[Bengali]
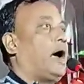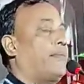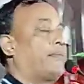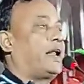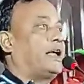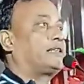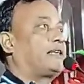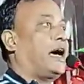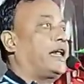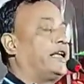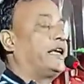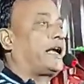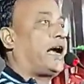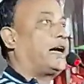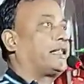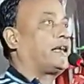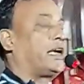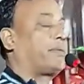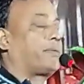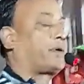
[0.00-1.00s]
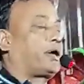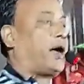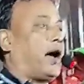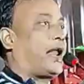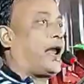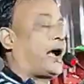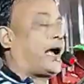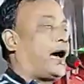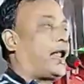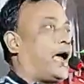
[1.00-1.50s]
আমরা জানি কাদের
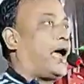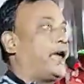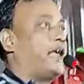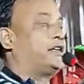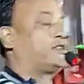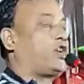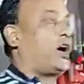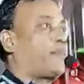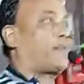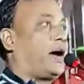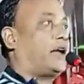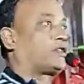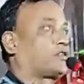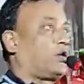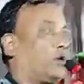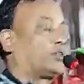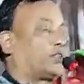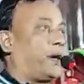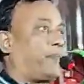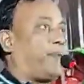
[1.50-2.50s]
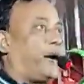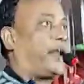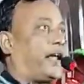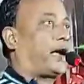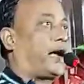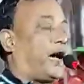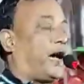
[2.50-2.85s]
কারা কারা এইসব কাজ করতে পারে